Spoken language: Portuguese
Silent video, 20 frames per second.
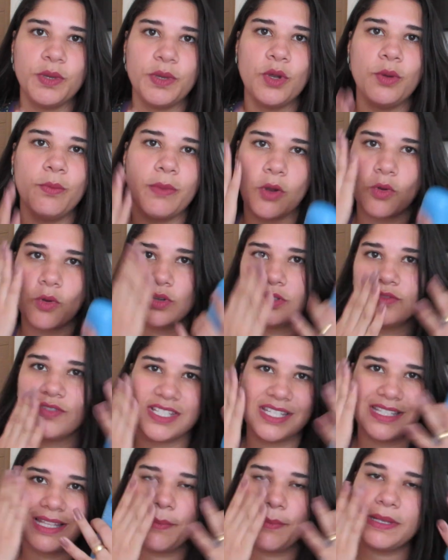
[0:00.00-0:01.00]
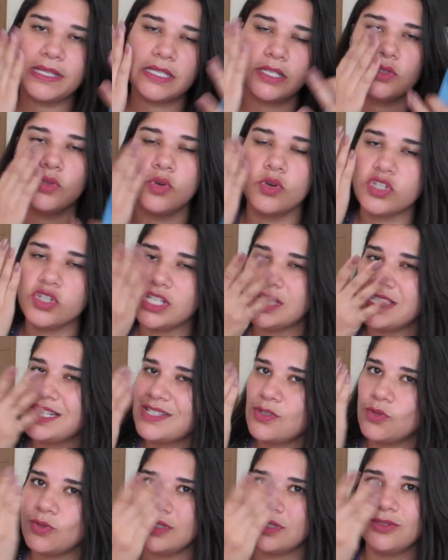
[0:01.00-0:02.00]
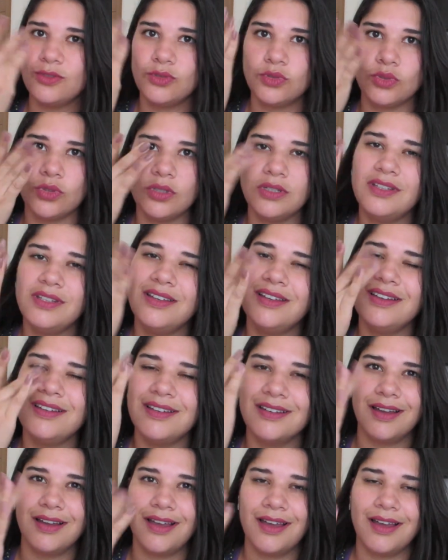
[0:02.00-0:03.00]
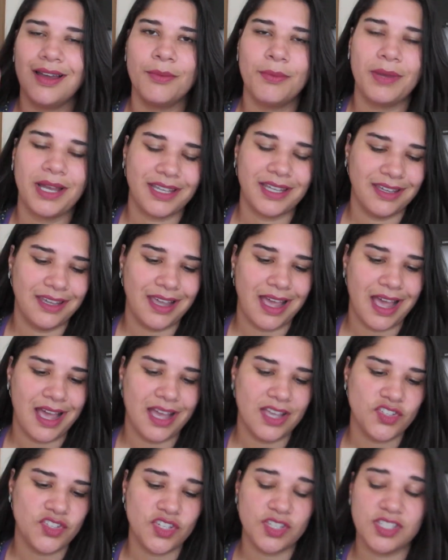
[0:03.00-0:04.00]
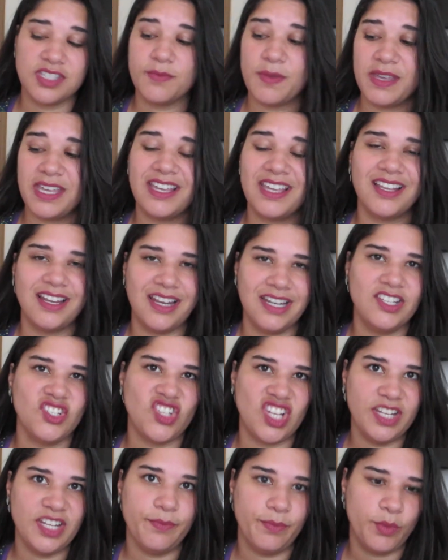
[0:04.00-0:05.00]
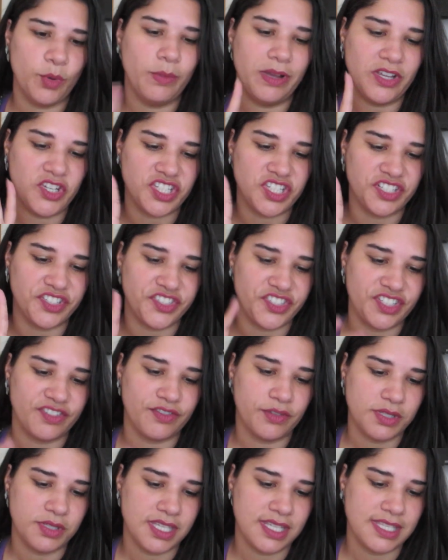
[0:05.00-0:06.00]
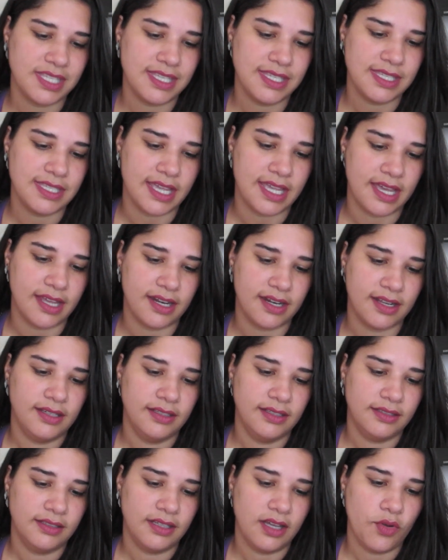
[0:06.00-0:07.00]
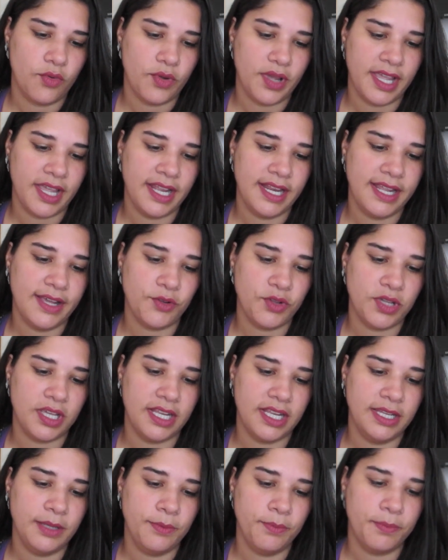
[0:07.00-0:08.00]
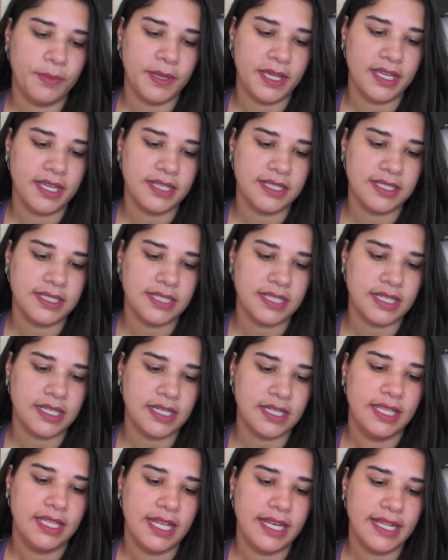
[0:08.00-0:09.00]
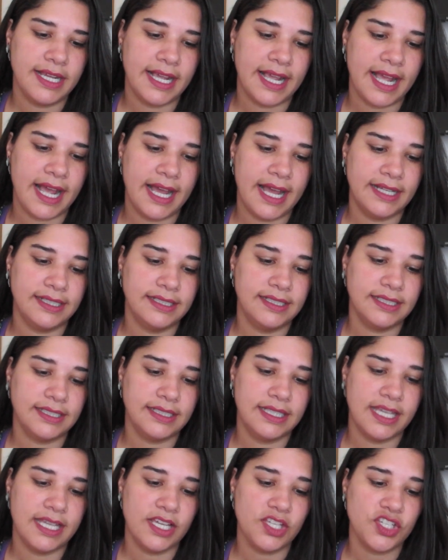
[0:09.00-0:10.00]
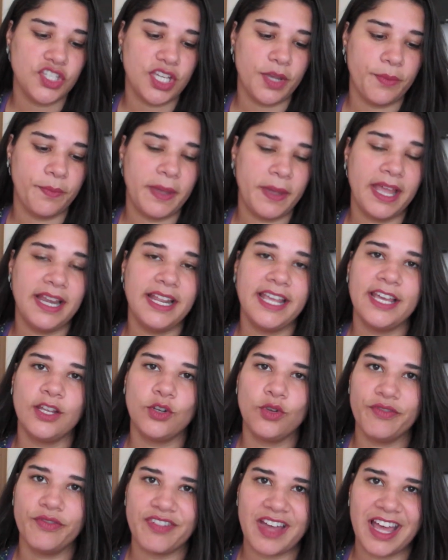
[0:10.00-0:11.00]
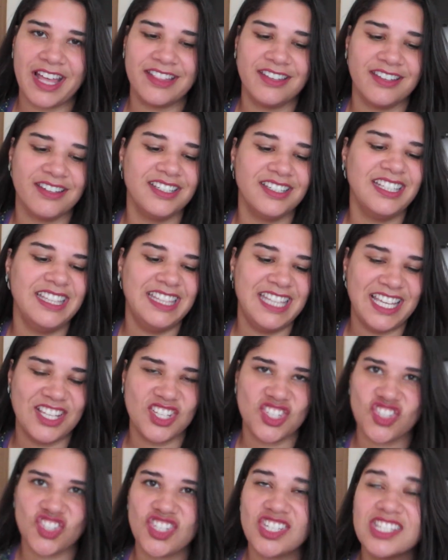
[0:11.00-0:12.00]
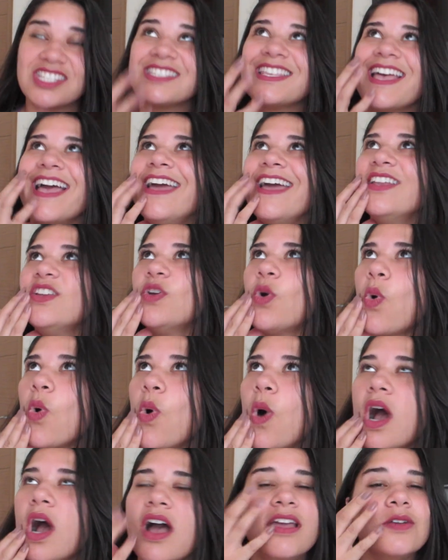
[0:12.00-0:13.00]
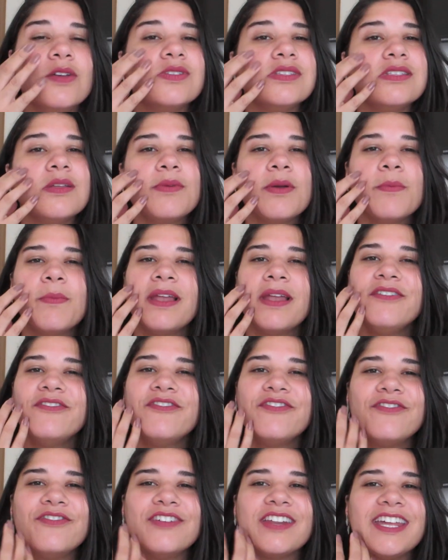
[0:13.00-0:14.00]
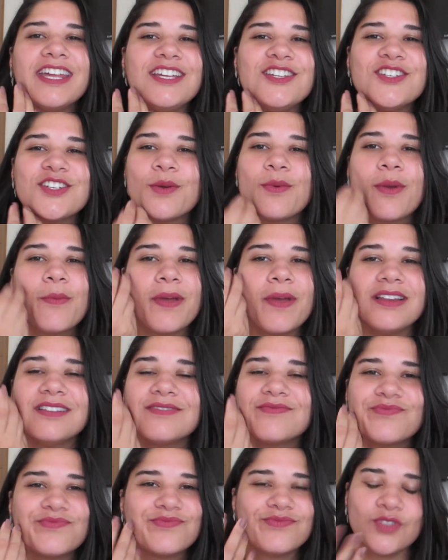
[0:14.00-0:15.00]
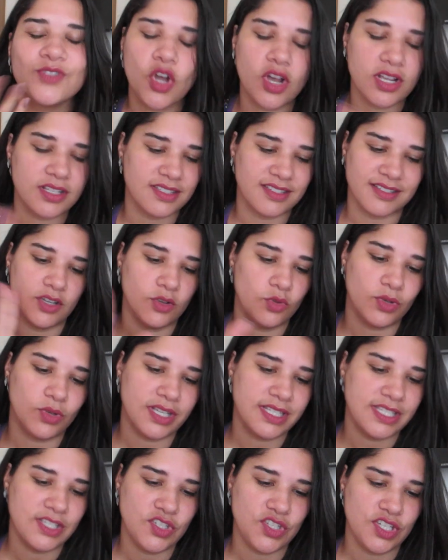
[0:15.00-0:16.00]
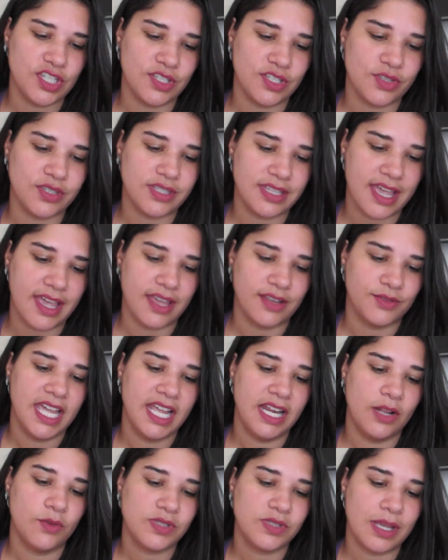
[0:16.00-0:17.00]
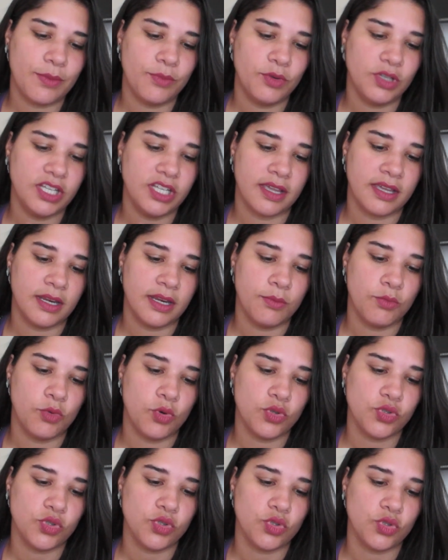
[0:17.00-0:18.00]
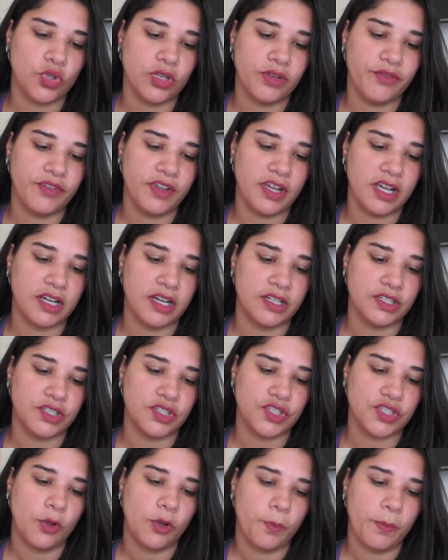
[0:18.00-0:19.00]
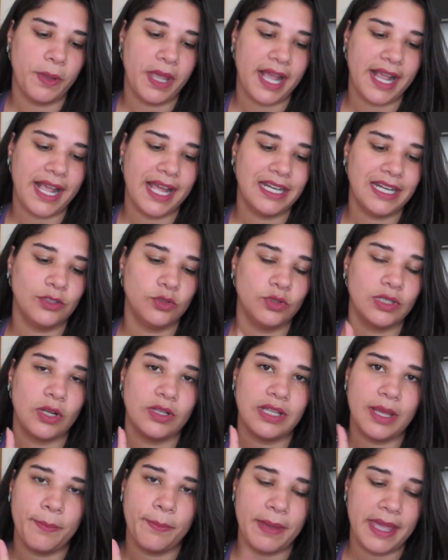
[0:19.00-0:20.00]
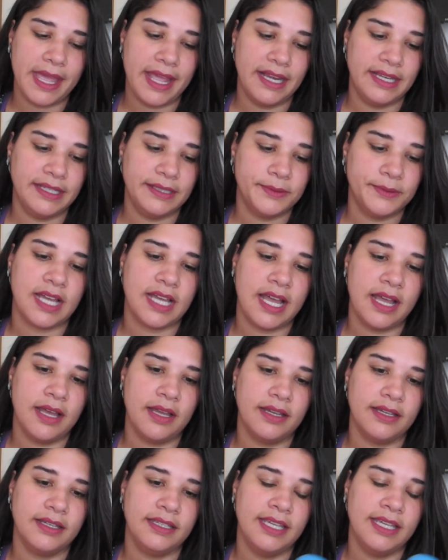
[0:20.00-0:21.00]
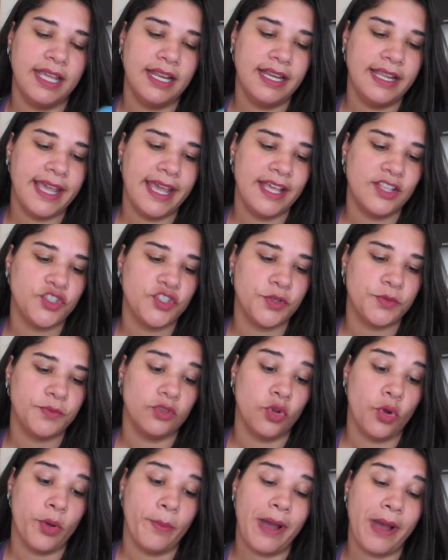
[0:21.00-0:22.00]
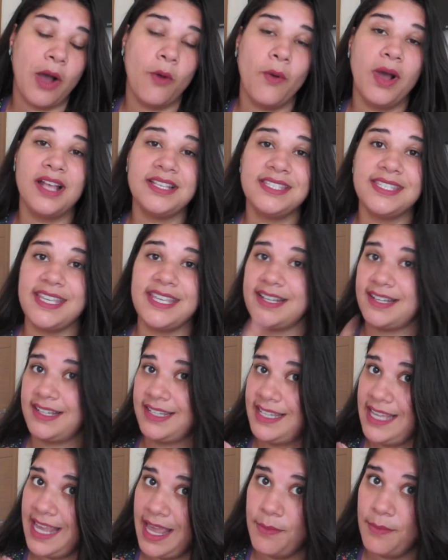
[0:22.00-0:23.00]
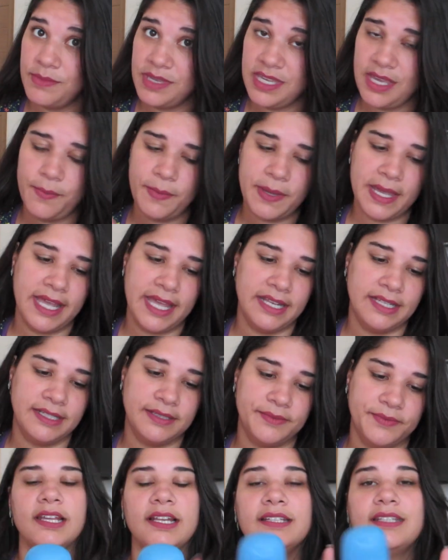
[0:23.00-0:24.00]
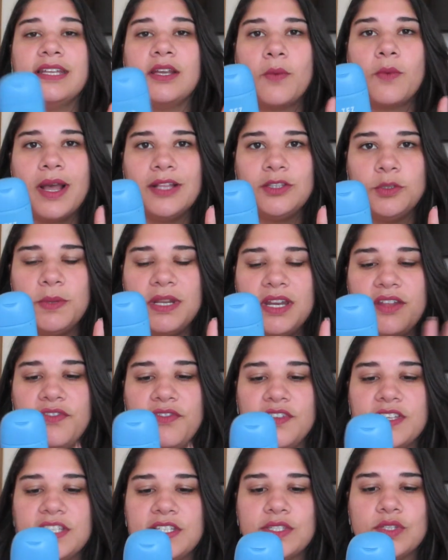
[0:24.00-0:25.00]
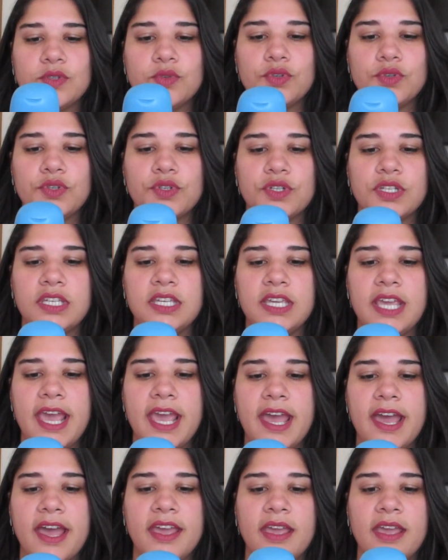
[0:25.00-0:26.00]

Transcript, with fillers: bem ou mal. Quando você tá passando no rosto, tá soltando toda a maquiagem, se bem que aquele ali já limpou bastante, vamos ser sincera. Então, ele é o que? Limpeza delicada, deixa a pele renovada. E deixa, gente, sério, eu sinto tá a minha pele fresca, minha pele nossa, eu nunca senti isso, sério. Ele é um sabonete cremoso tonificante, no pH natural da pele, tá? E ele é de normal a seca, que é a minha pele. Ele tem quatro benefícios, que é